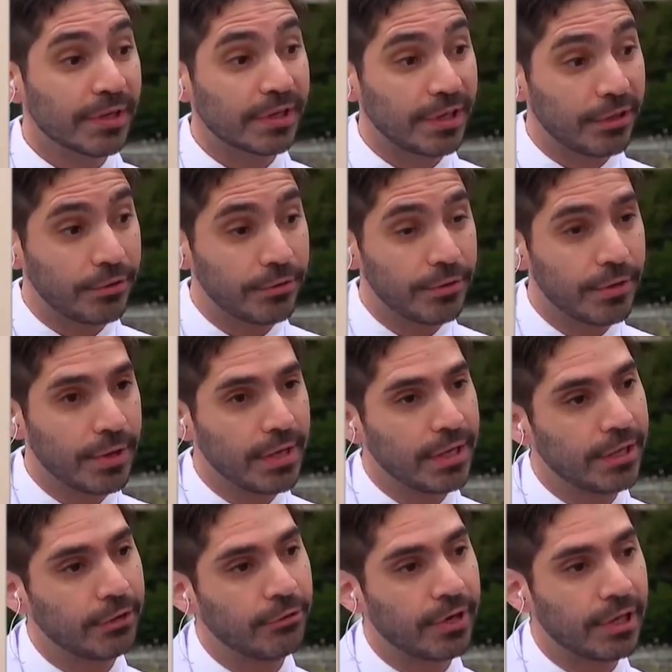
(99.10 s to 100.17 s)
más riesgo
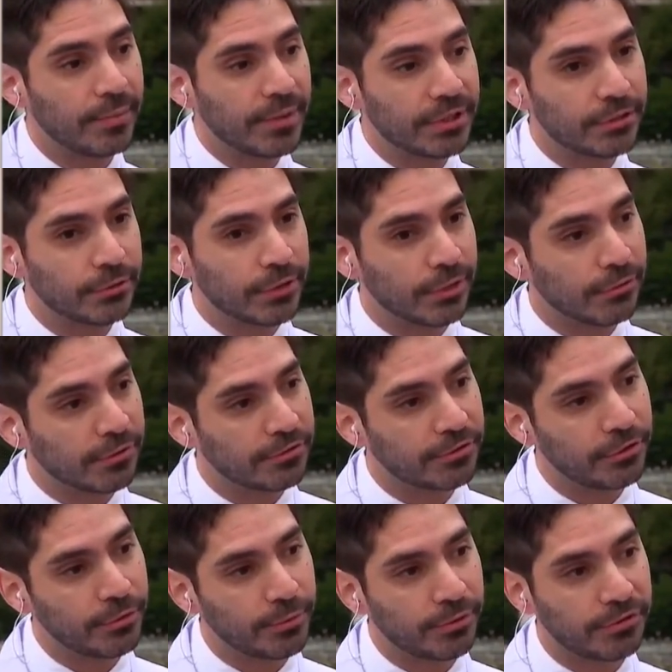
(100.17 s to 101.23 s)
que los alimentos que no han
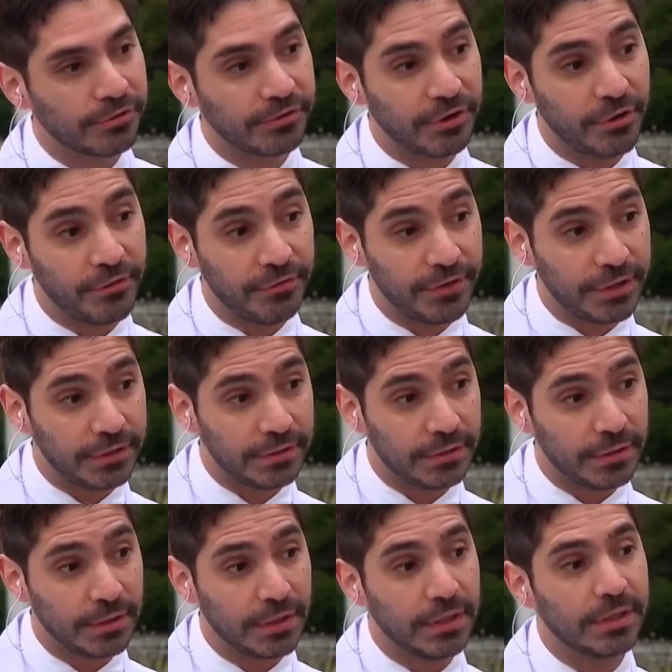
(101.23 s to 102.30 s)
sido procesados bien
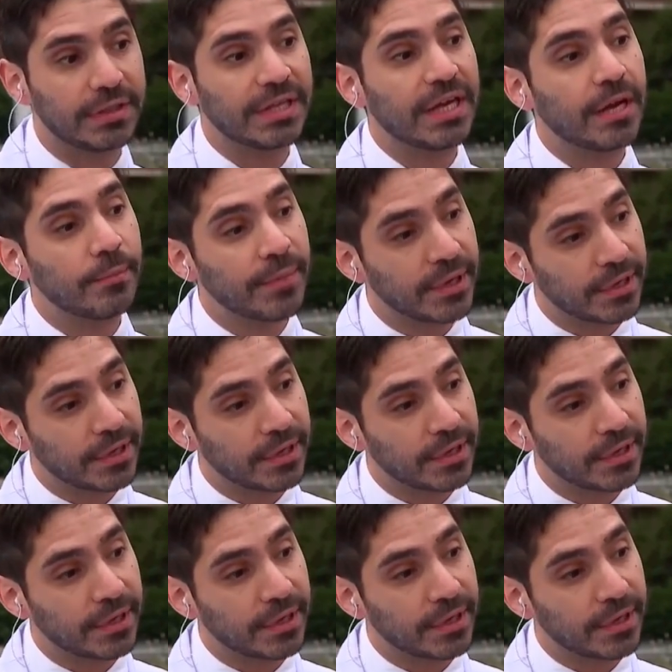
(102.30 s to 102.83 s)
tengan